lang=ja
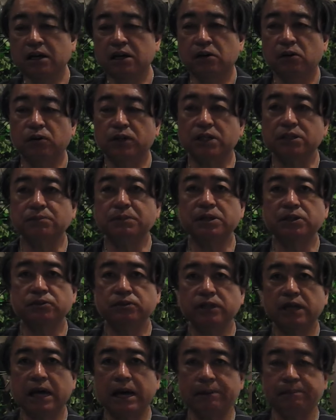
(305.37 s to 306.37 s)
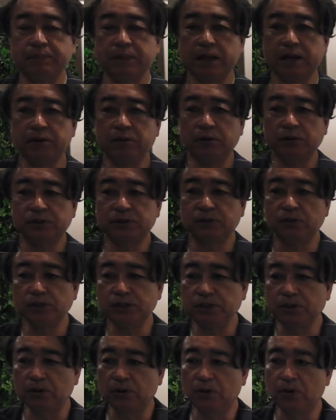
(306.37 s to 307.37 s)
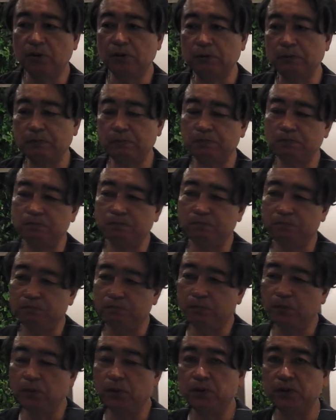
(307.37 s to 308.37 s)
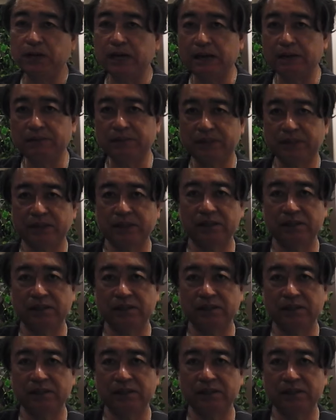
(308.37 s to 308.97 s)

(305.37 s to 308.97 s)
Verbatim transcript: 小田島君が、あの、少しこう、ボールが、